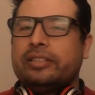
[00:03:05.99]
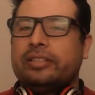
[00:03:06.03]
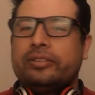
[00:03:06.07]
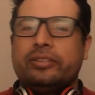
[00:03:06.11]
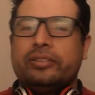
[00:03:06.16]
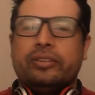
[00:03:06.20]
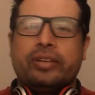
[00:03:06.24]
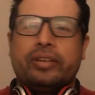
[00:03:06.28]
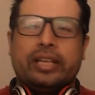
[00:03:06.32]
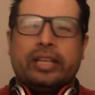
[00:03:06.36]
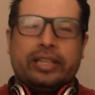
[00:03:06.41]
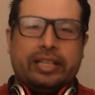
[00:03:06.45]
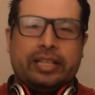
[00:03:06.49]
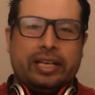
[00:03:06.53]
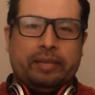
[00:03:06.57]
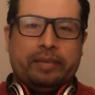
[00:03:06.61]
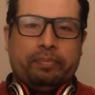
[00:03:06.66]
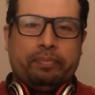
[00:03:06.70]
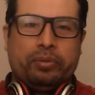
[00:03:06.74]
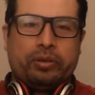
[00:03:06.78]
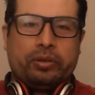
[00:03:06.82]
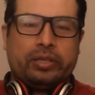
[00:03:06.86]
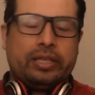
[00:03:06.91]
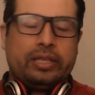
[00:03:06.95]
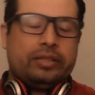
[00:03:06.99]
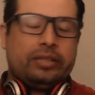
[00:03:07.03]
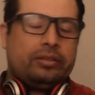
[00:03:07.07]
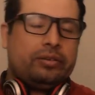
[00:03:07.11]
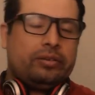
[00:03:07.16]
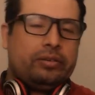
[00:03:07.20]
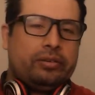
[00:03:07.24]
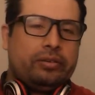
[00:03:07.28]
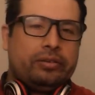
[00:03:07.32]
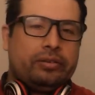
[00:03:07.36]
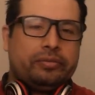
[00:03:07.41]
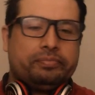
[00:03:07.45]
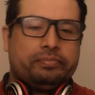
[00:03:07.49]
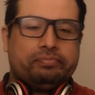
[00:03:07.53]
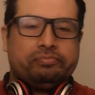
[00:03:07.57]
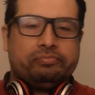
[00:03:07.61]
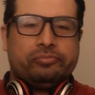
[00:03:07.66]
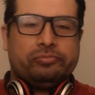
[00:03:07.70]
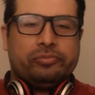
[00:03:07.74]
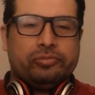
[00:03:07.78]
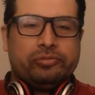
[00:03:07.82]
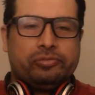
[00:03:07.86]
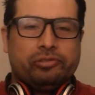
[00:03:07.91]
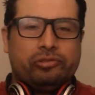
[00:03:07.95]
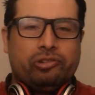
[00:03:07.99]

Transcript: odio que tienen por dentro con